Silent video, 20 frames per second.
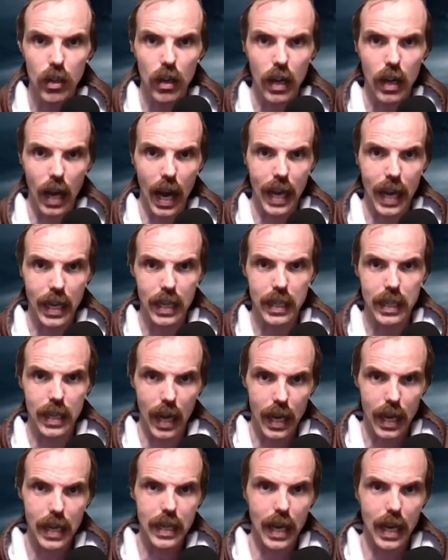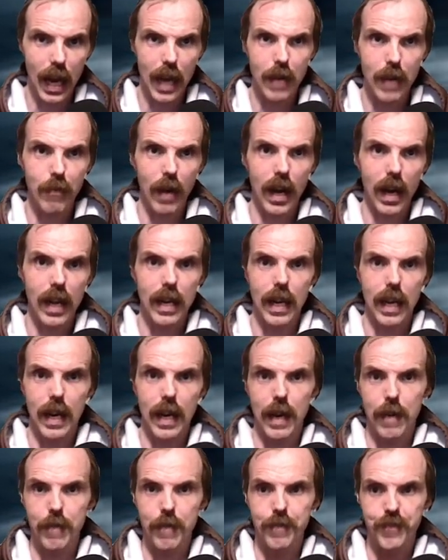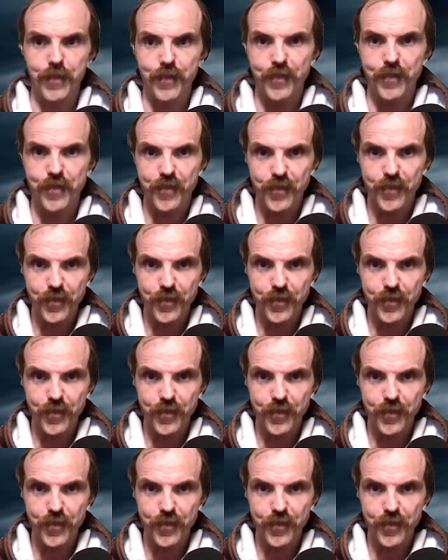äh, eingeteilt. Einmal, ähm,